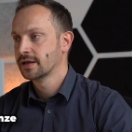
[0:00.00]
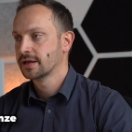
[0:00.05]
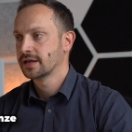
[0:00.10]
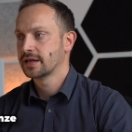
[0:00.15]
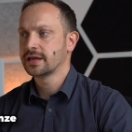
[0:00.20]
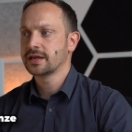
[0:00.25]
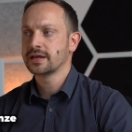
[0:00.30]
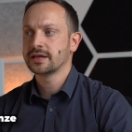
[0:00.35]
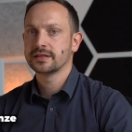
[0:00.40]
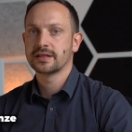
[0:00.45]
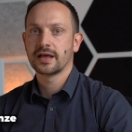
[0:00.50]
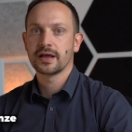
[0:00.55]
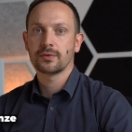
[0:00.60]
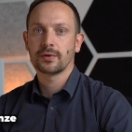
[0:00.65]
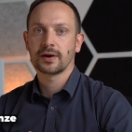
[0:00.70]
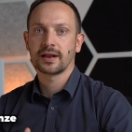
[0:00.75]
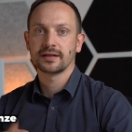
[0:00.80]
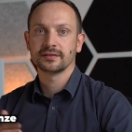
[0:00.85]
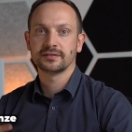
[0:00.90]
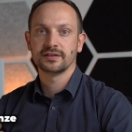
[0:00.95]
e dai
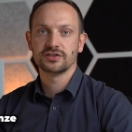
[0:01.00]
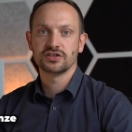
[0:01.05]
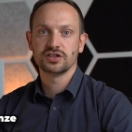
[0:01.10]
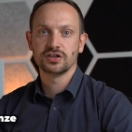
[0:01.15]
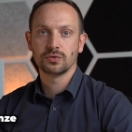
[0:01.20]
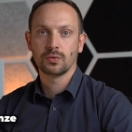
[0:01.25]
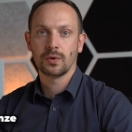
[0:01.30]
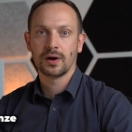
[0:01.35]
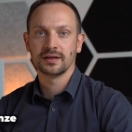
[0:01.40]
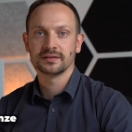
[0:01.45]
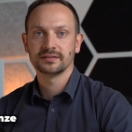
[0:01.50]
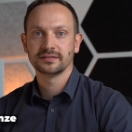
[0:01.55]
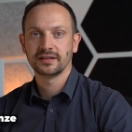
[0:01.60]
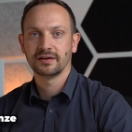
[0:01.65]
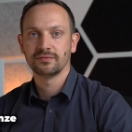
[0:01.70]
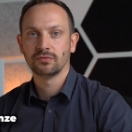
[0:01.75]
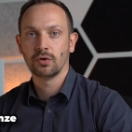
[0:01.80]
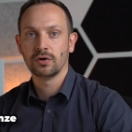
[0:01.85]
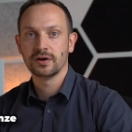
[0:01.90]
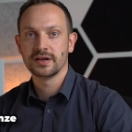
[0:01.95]
40 ai 50
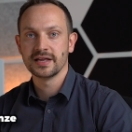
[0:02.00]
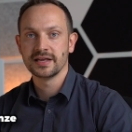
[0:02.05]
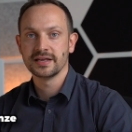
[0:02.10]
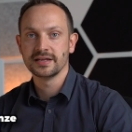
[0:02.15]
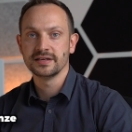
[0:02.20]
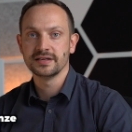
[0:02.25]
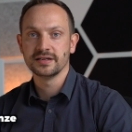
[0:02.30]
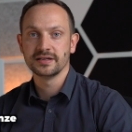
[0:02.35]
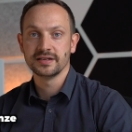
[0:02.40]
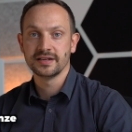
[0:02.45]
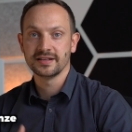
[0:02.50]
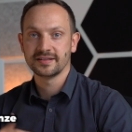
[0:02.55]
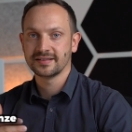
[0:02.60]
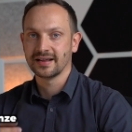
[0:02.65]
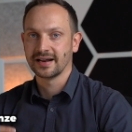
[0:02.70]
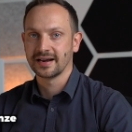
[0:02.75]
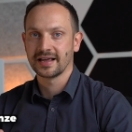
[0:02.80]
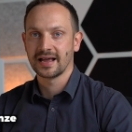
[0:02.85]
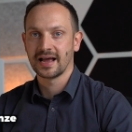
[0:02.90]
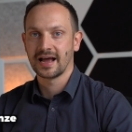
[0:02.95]
vuole iniziare